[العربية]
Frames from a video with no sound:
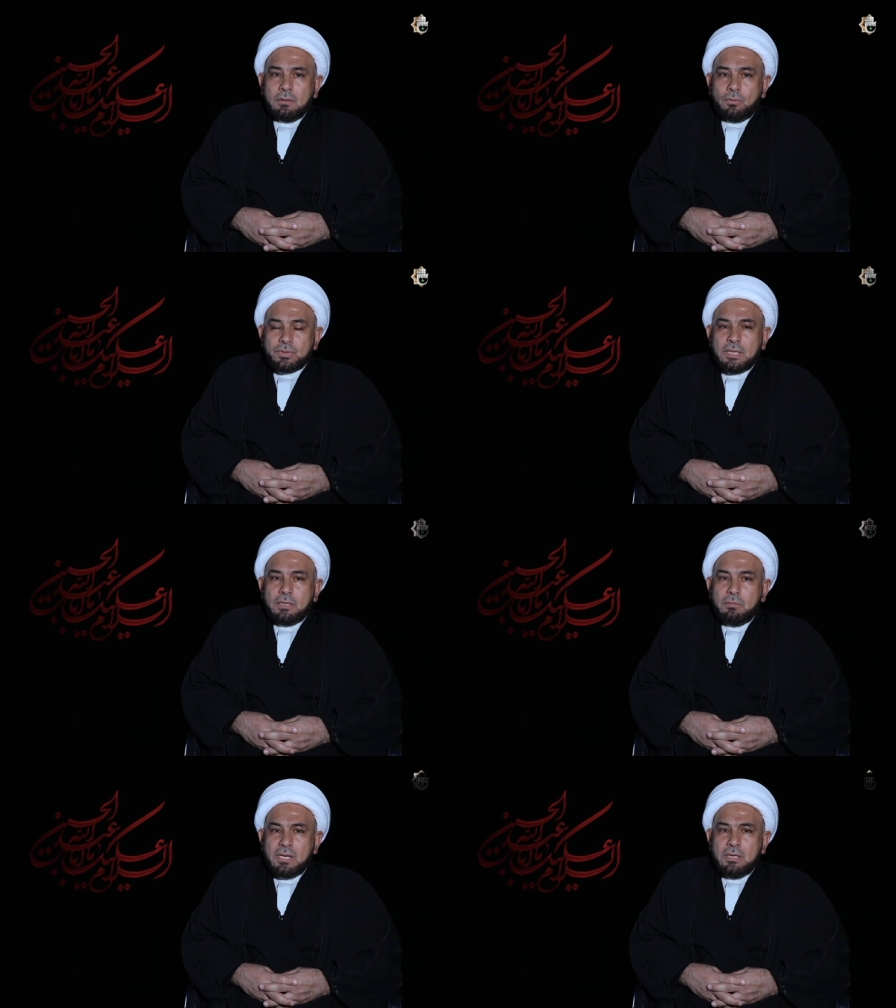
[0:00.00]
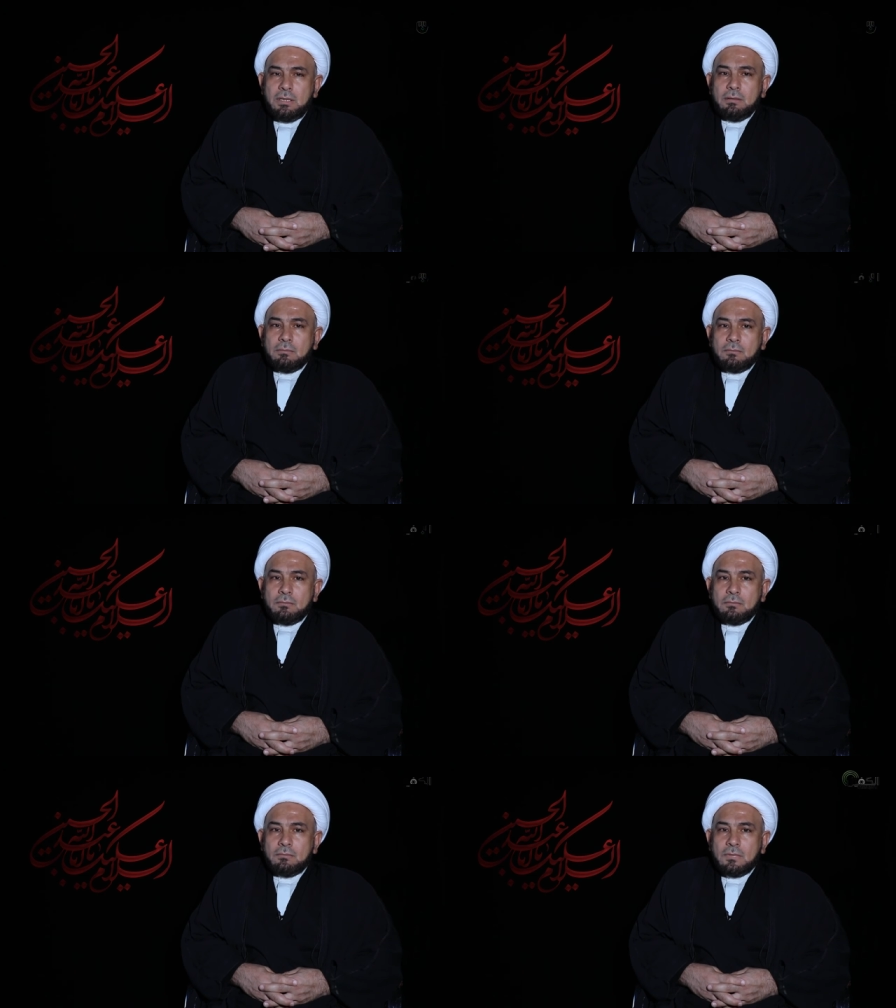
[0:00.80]
حسين مني
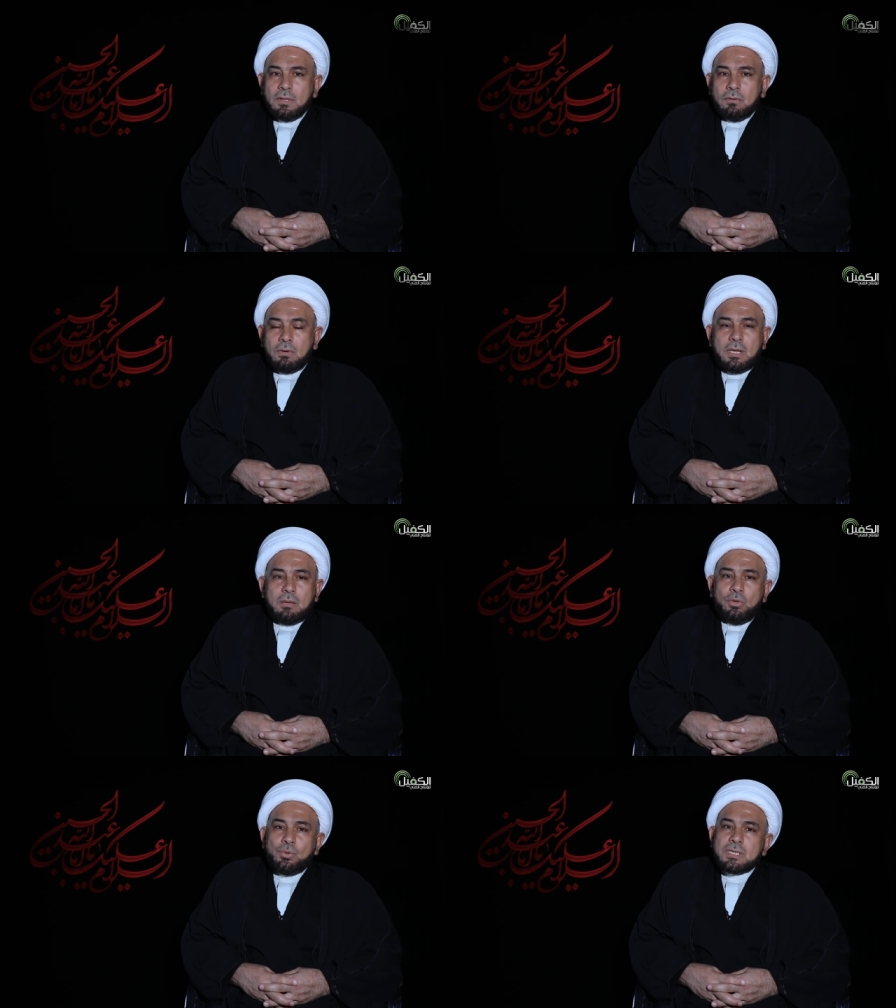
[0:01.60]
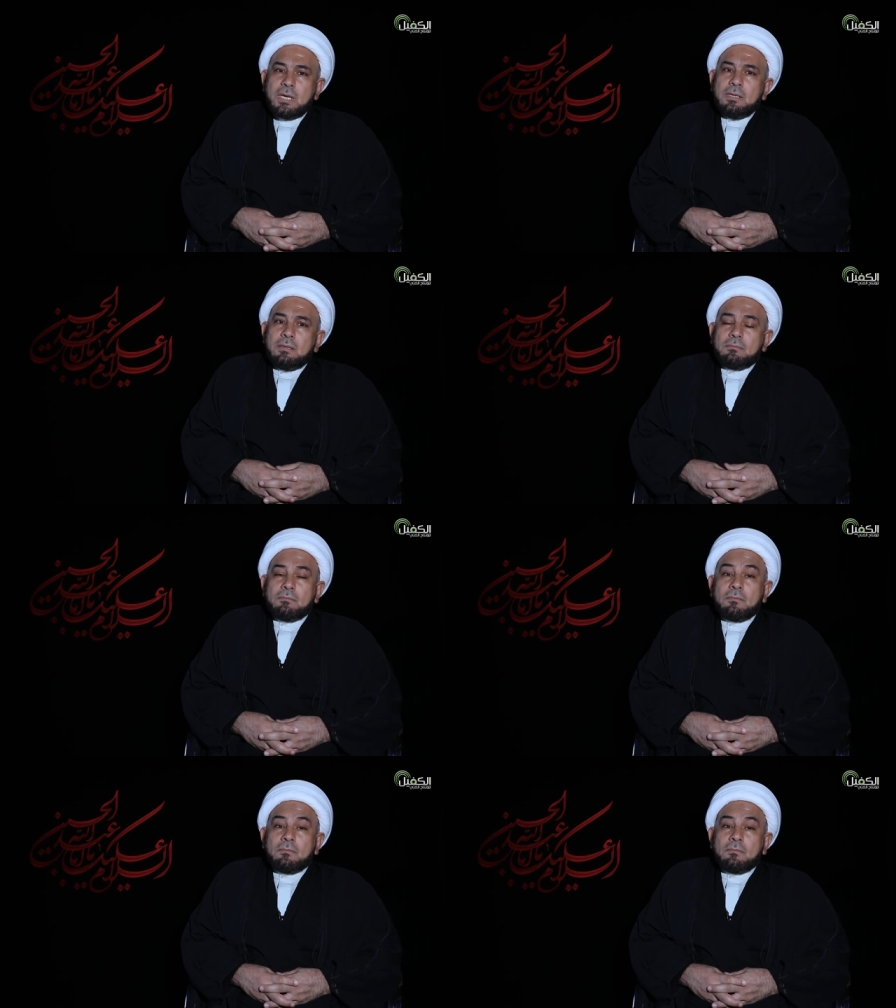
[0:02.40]
وأنا من حسين